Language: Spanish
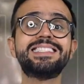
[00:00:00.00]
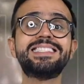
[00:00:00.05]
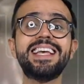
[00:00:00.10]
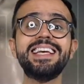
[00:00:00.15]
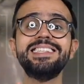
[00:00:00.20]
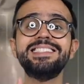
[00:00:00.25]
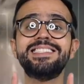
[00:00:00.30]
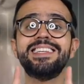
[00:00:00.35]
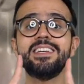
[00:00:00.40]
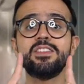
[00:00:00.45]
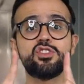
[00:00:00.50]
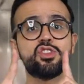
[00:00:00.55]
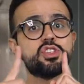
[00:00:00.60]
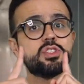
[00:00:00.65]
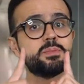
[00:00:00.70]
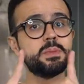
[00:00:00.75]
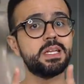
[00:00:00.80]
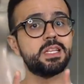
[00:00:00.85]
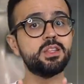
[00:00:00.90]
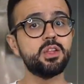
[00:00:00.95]
600
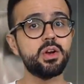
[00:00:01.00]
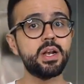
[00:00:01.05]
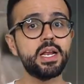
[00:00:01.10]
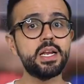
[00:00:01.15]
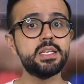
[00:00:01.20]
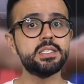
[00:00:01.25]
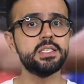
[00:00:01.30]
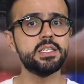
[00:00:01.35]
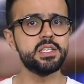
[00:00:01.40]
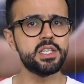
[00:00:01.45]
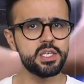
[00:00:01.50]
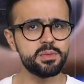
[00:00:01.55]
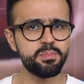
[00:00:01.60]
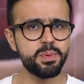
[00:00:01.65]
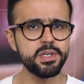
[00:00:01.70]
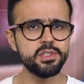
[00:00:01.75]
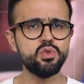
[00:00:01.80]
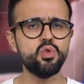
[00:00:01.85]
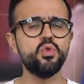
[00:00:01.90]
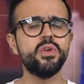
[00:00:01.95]
mil dólares y
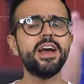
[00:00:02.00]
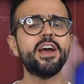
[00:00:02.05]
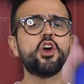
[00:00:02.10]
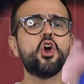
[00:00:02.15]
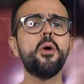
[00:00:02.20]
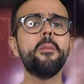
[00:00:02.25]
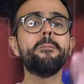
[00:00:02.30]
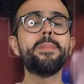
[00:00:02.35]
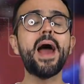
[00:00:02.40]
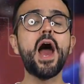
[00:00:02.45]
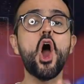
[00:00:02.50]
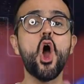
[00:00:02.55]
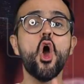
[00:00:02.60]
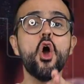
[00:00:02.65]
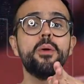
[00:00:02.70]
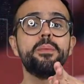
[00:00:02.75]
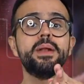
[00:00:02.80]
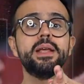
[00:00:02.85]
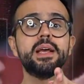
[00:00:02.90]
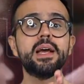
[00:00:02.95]
después una compra
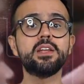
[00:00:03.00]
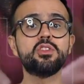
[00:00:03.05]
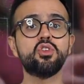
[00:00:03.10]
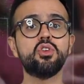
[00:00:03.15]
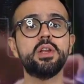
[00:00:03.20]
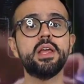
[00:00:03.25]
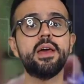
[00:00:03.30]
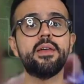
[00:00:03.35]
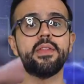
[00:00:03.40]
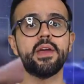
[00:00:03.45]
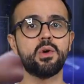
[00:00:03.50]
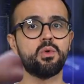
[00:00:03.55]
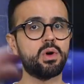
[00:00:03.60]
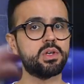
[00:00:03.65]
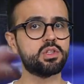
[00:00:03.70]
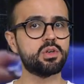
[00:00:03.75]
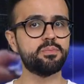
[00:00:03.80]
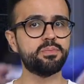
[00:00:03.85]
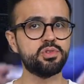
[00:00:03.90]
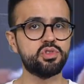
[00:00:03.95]
obligatoria de
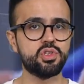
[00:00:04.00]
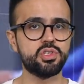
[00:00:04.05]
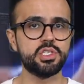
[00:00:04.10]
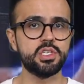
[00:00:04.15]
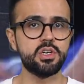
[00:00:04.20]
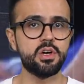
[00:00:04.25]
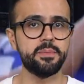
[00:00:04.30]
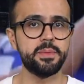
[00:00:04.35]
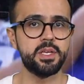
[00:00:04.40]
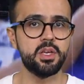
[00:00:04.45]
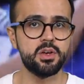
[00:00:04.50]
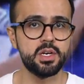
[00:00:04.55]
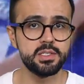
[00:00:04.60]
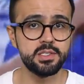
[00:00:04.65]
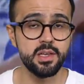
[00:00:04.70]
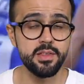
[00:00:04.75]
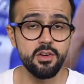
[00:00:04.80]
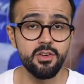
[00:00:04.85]
4.5 millones de